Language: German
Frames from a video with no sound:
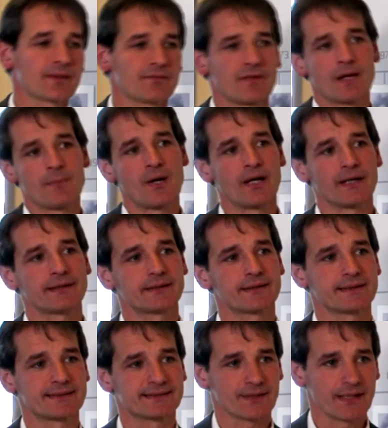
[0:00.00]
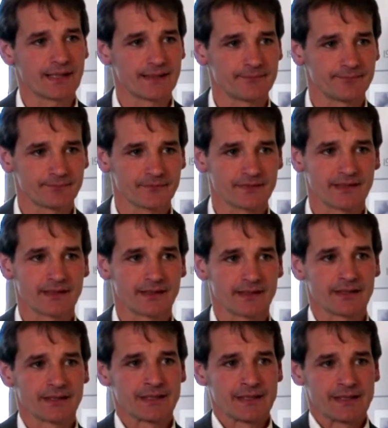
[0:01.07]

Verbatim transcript: Wir haben heute die Säulen der